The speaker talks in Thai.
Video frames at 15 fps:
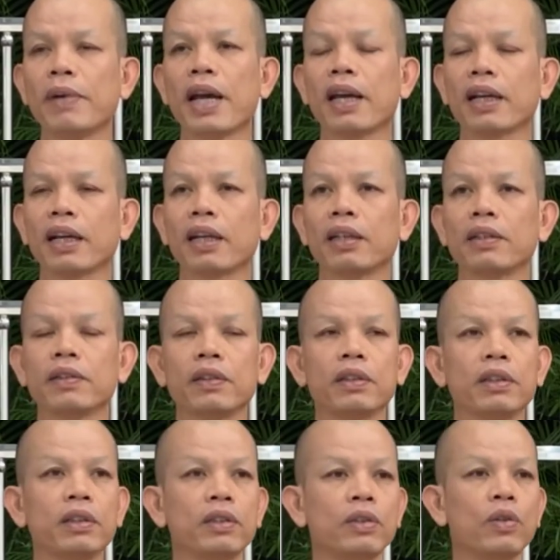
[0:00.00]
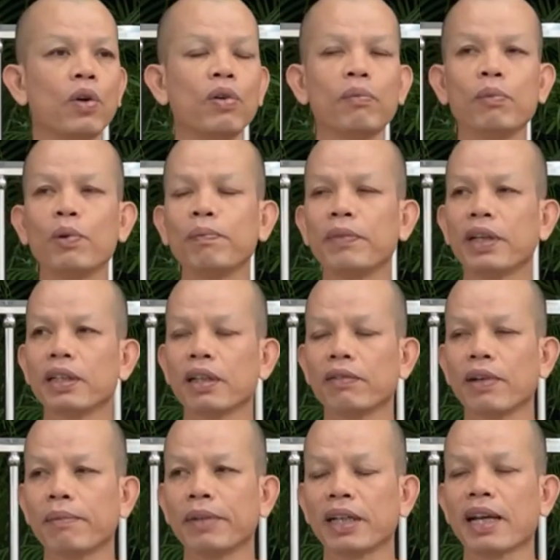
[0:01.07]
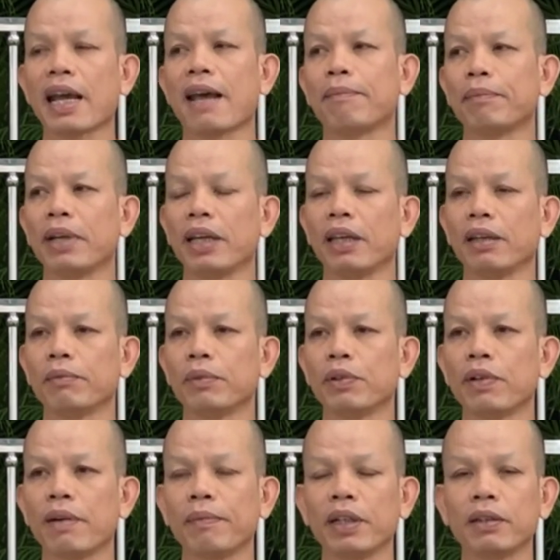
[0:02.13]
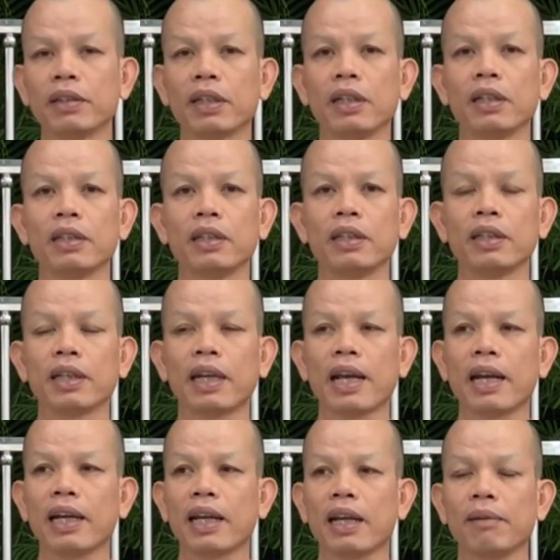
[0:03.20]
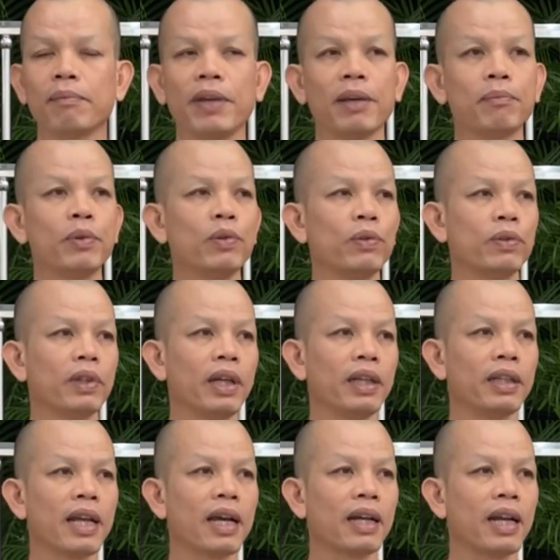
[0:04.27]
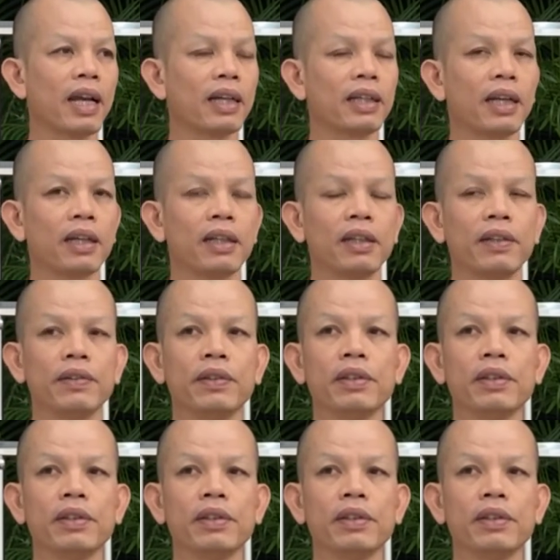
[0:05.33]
คูบากับจนมุมเลยจังว่ามันขามได้ เพราะว่ามันเกิดขึ้นกับท่านหันแบบบุ้งไปตั้งรักอย่าง